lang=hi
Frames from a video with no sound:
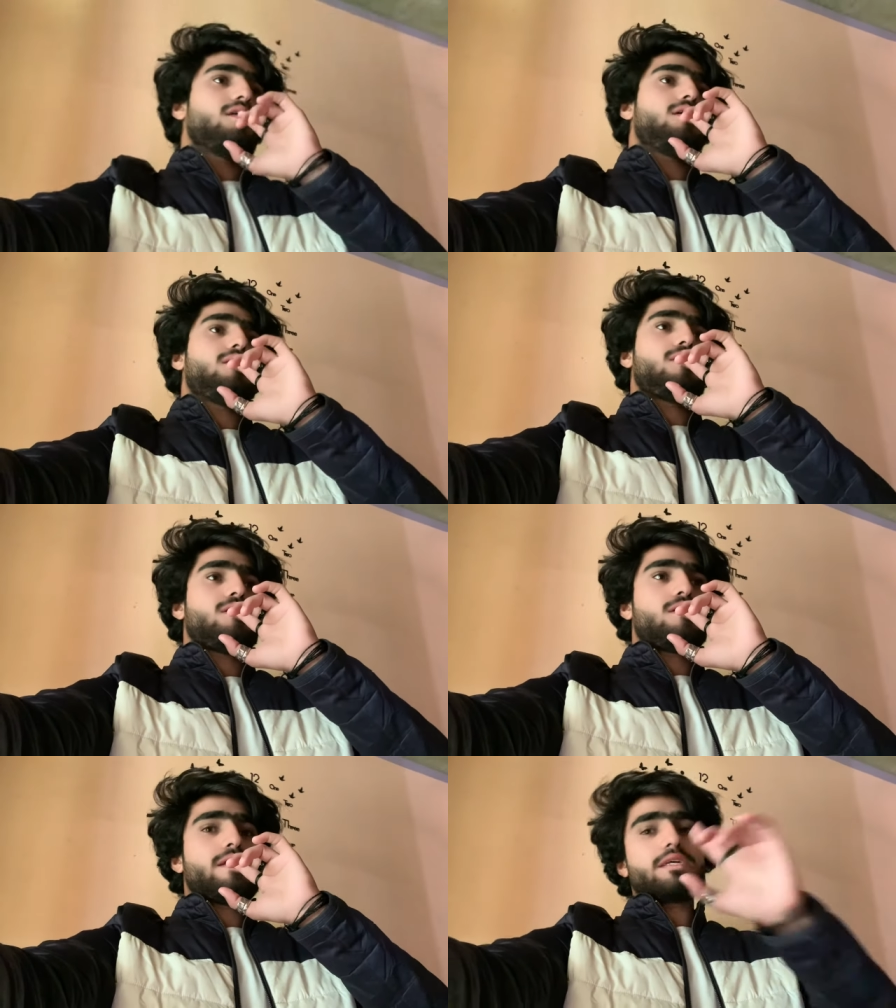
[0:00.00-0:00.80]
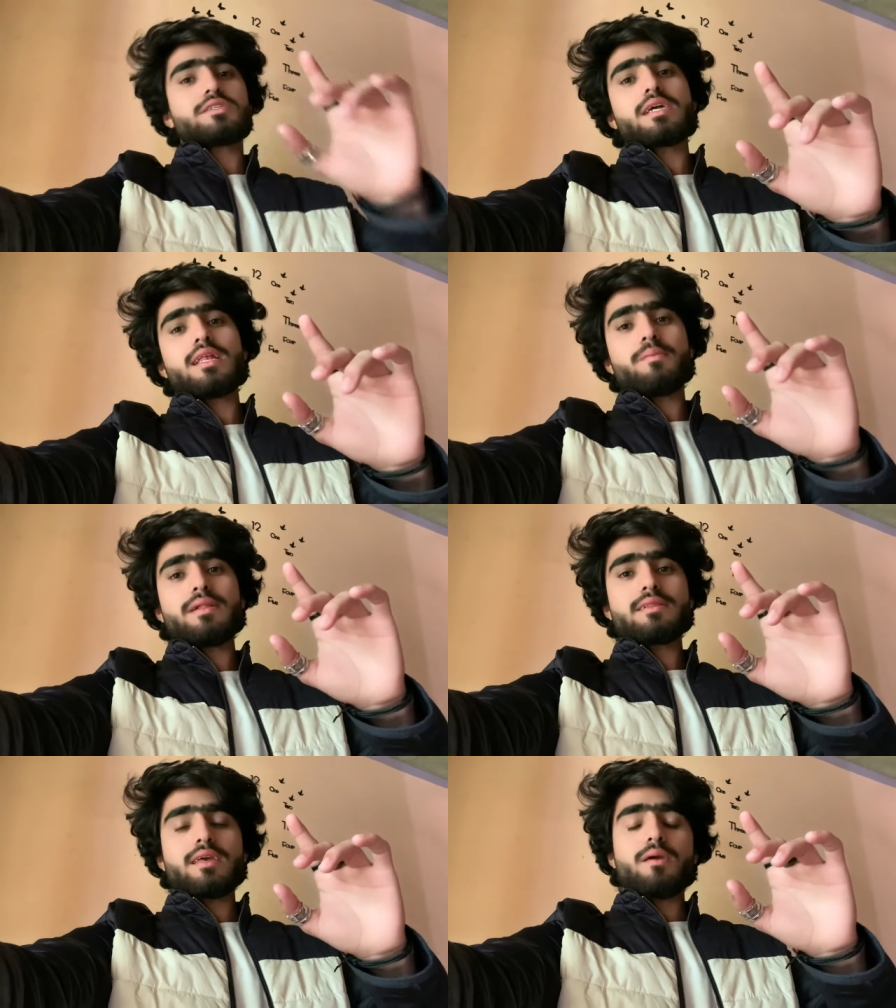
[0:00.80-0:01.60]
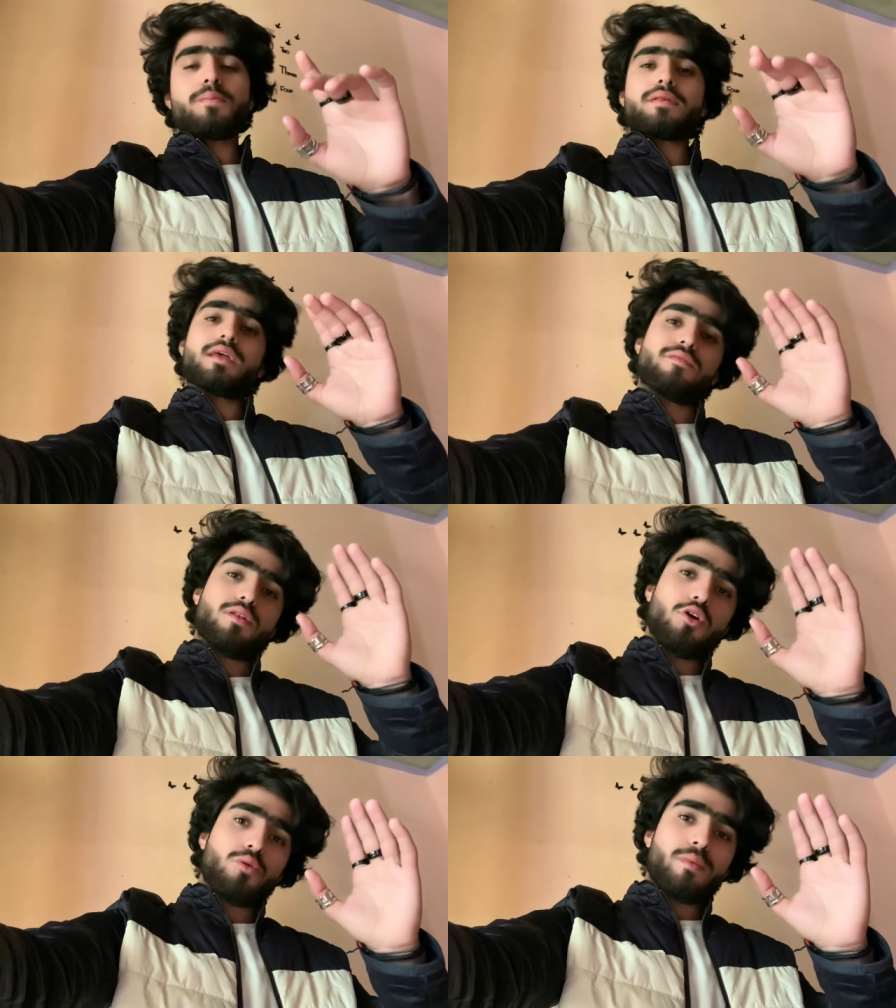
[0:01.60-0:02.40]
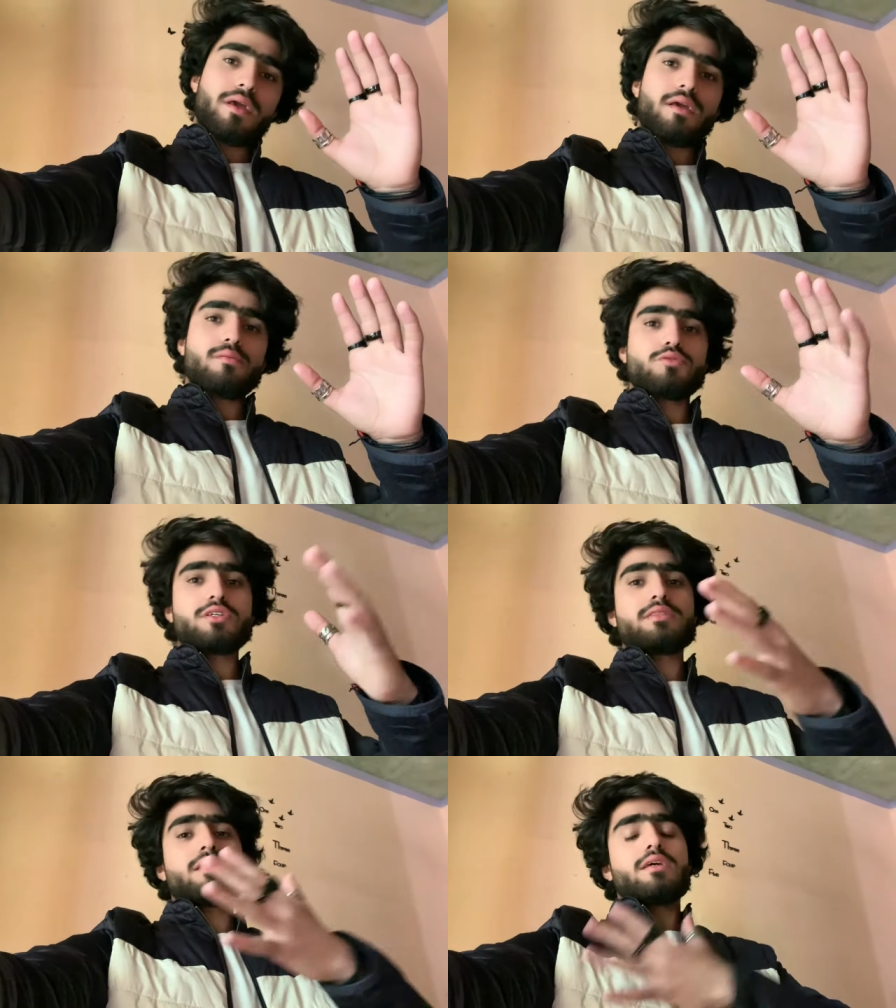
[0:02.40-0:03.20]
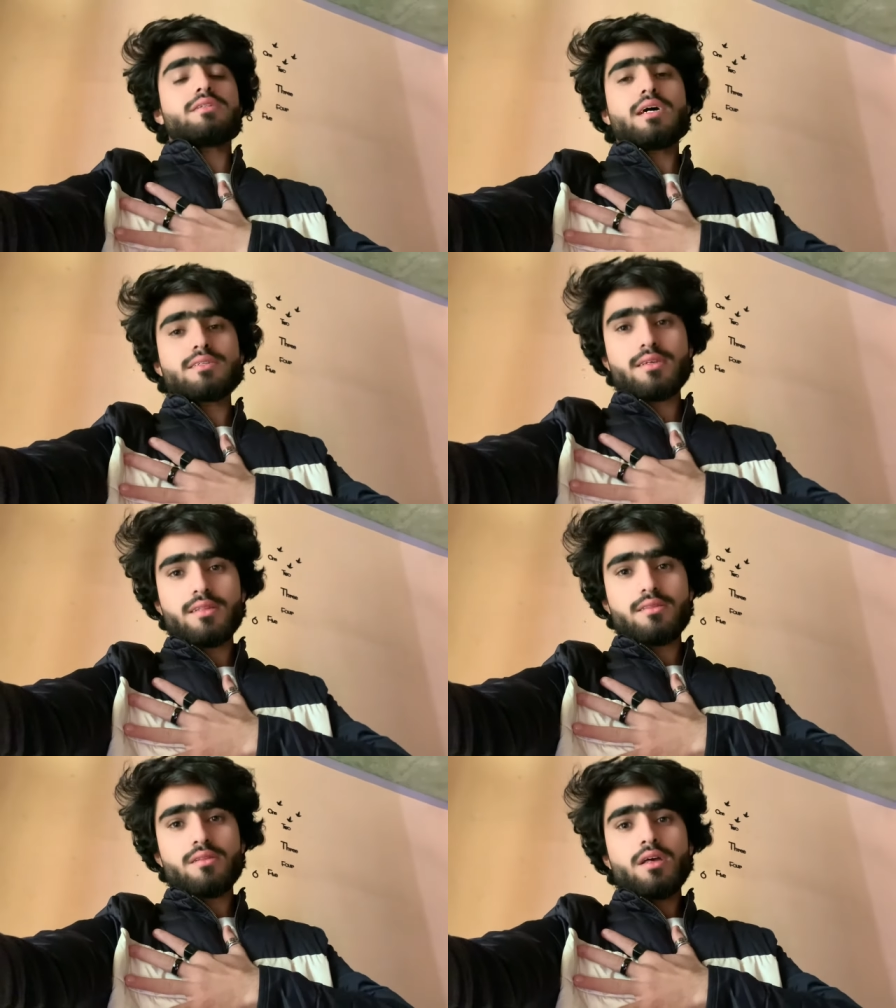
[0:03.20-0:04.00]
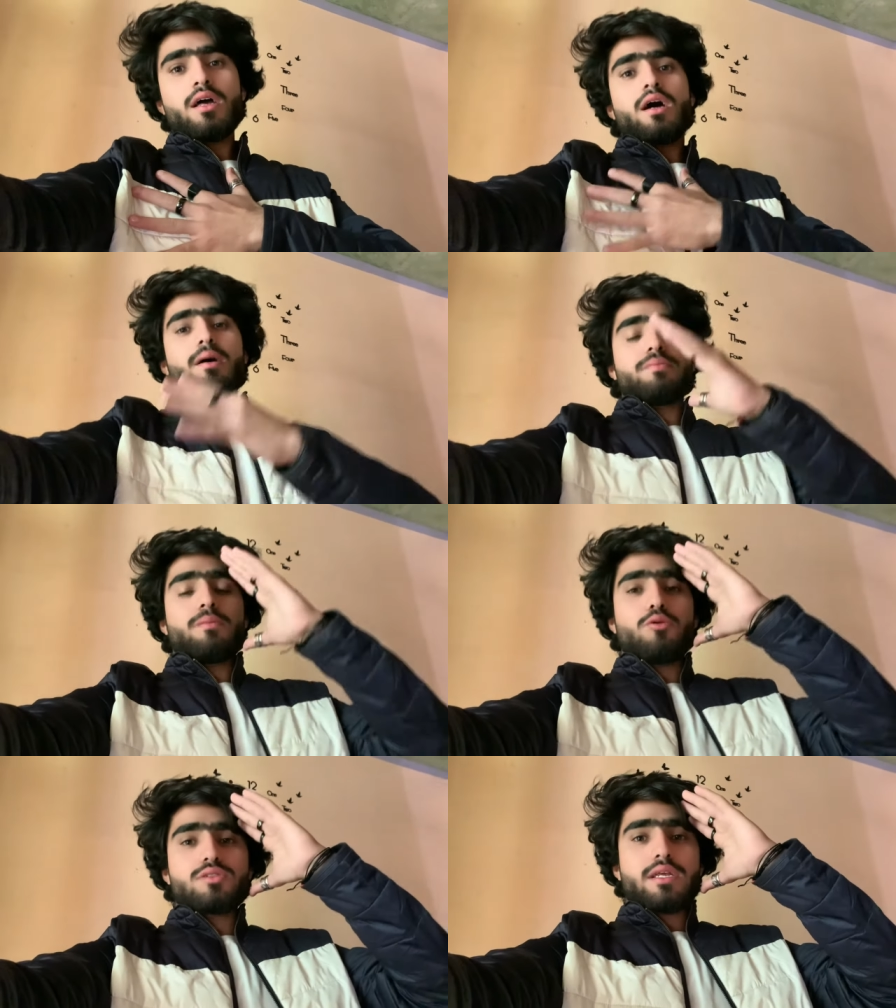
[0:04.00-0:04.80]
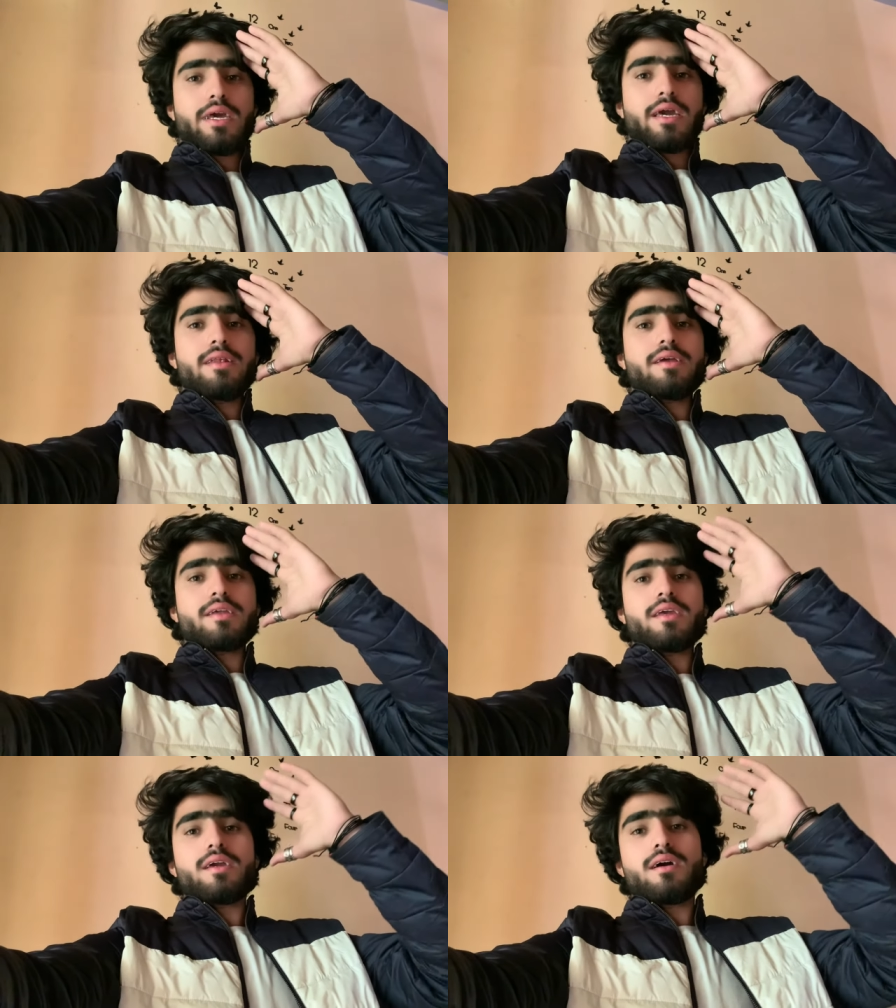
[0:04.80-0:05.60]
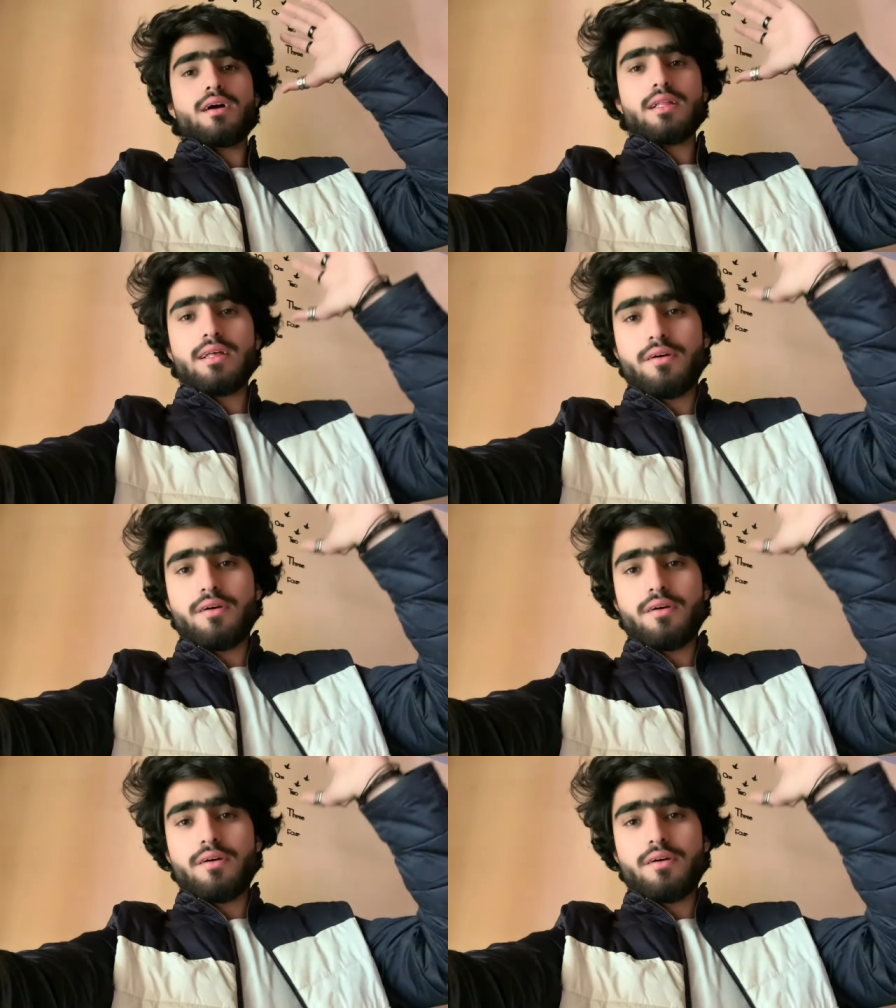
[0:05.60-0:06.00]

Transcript: और इन मिलते हैं फिर नई ब्लॉग में मुझे दी इजाज़त अपना बहुत सारा ख्याल रखिएगा अल्लाह